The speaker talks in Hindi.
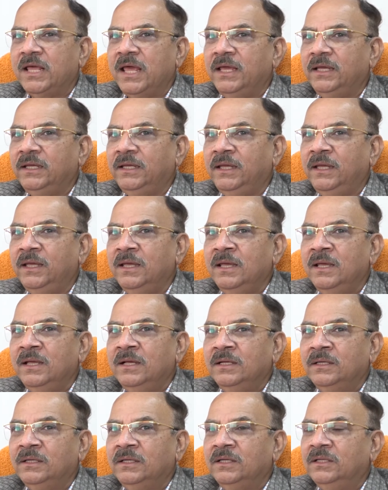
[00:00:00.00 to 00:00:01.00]
चाहेंगे
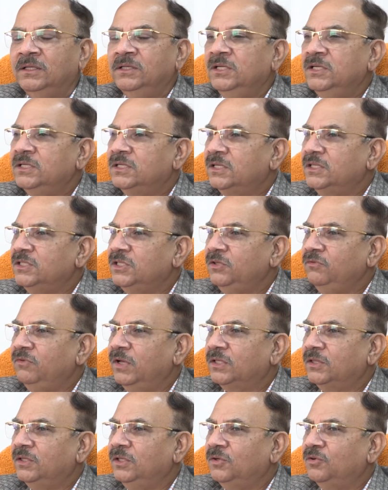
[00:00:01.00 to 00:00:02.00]
कि जिस किसी
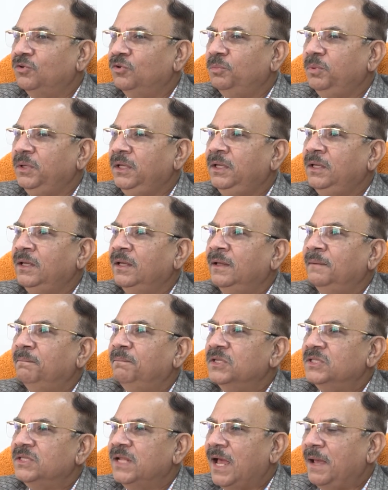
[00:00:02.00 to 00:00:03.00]
व्यक्ति को भी
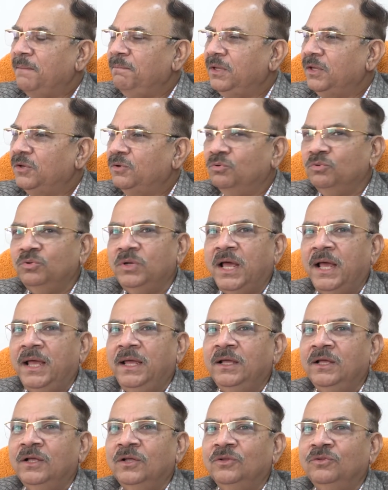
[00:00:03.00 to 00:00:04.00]
पेशाब में खून
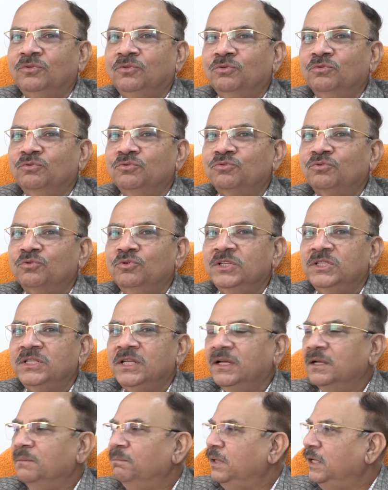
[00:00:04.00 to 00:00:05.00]
आए तो उसको
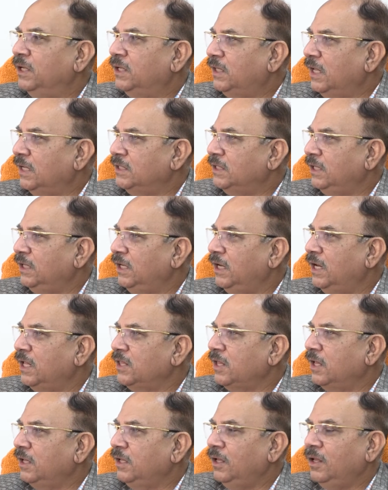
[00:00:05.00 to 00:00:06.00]
इसे गंभीरता से लेना
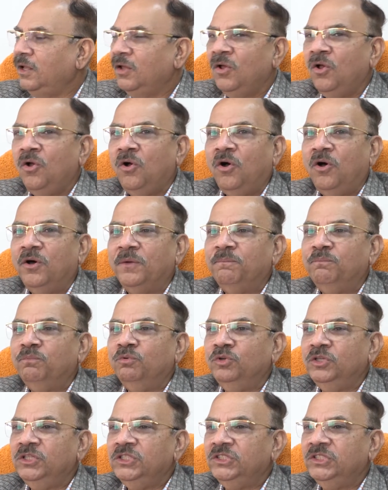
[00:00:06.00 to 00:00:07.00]
चाहिए और
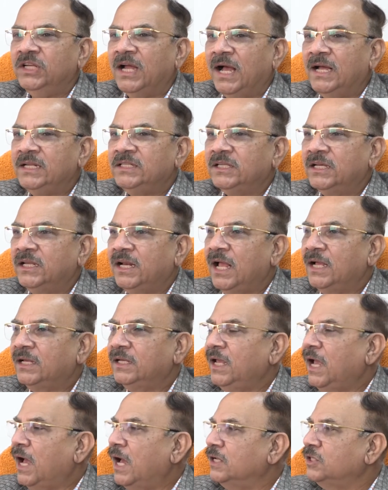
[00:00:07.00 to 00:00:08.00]
पूरी जांच करा
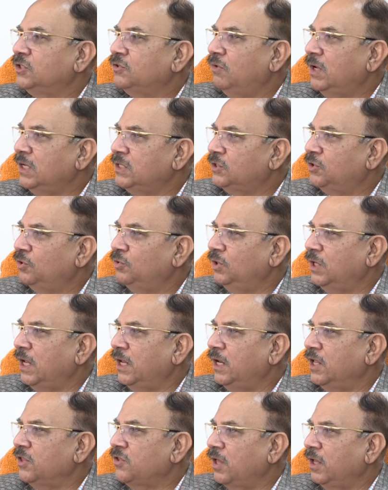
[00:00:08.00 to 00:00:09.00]
के आश्वस्त हो
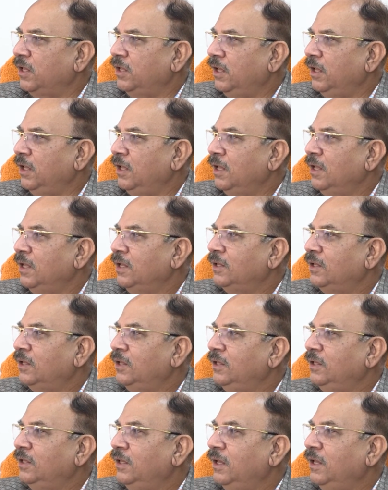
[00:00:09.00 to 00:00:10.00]
जाना चाहिए
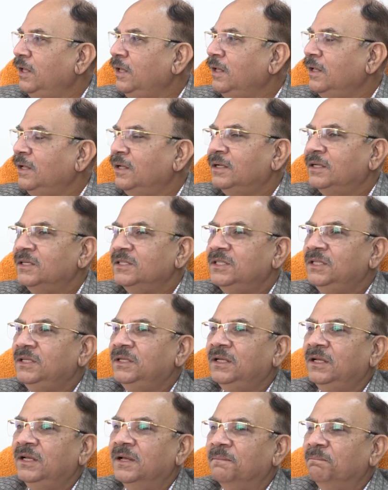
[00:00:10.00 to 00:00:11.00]
कि ये किसी
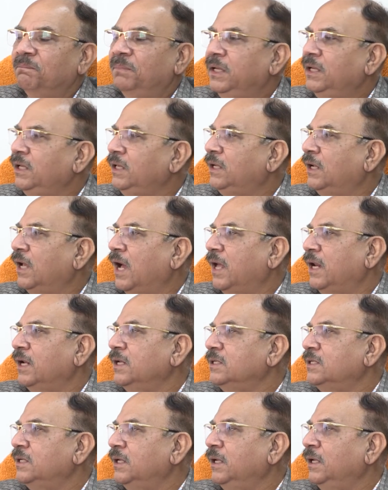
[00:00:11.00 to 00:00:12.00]
गंभीर
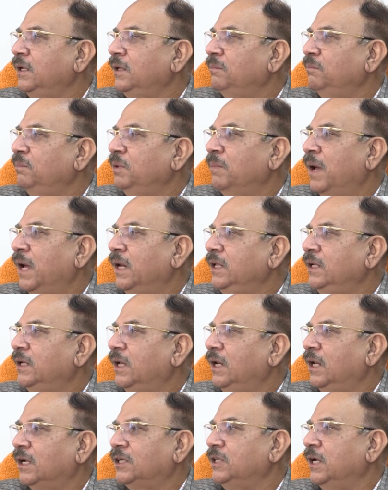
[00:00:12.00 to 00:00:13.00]
कारण से बीमारी
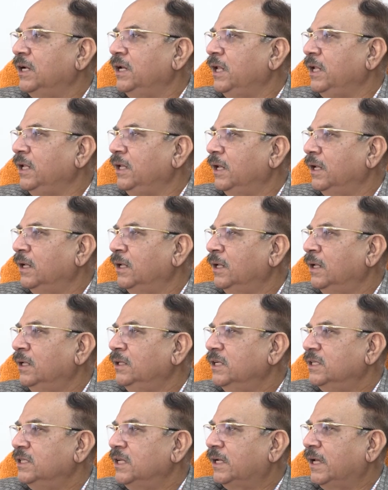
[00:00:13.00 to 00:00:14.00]
का लक्षण नहीं है
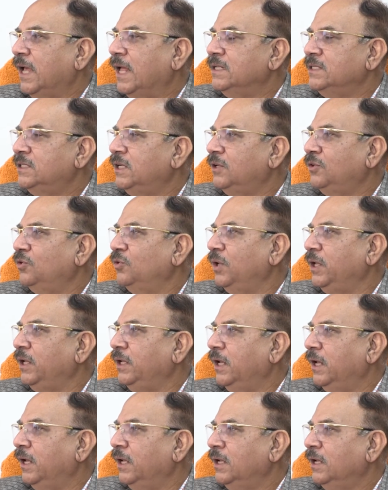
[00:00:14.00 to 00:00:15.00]
जैसे कैंसर तो
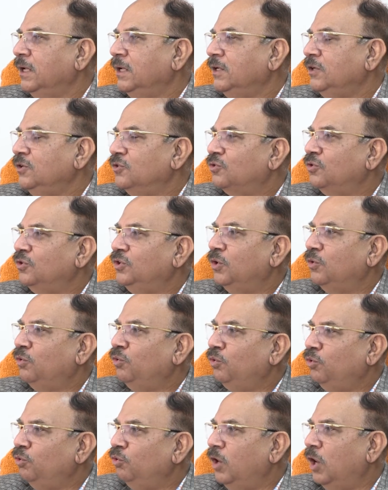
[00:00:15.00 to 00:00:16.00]
नहीं है इसको
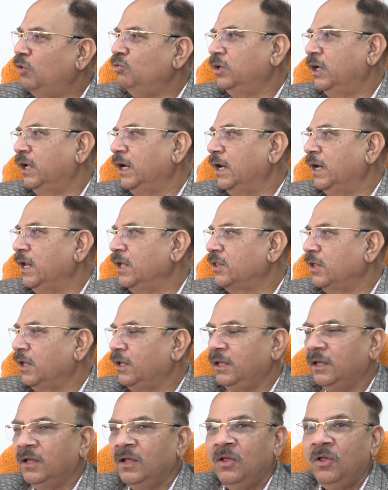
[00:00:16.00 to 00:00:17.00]
ज़रूर रूल आउट कराना
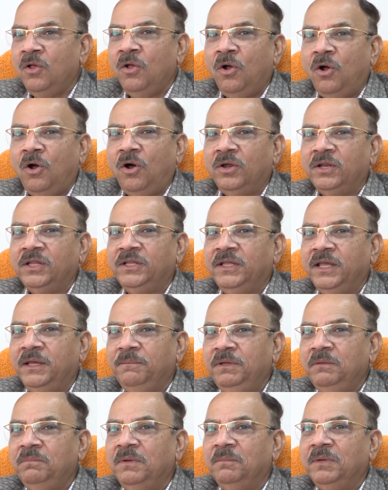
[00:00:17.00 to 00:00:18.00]
चाहिए और ये
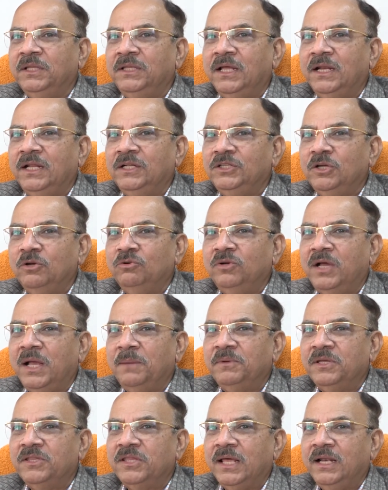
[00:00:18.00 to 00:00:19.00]
भी मैं बताना चाहूँगा
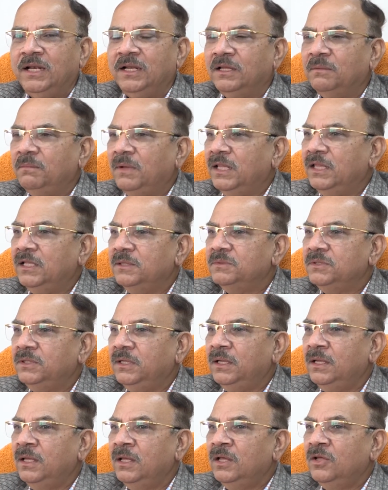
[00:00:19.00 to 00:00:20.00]
आपके चैनल के माध्यम
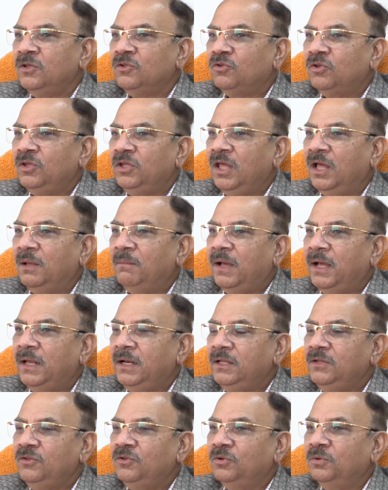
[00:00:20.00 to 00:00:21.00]
से कि
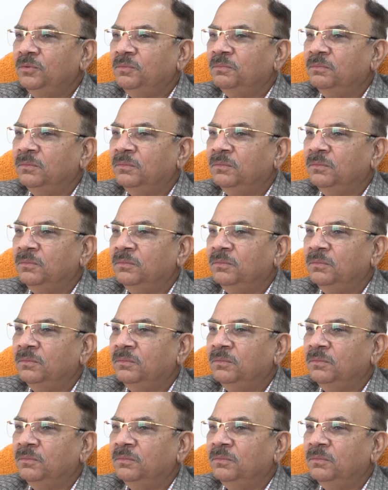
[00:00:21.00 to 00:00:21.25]
हमारे जो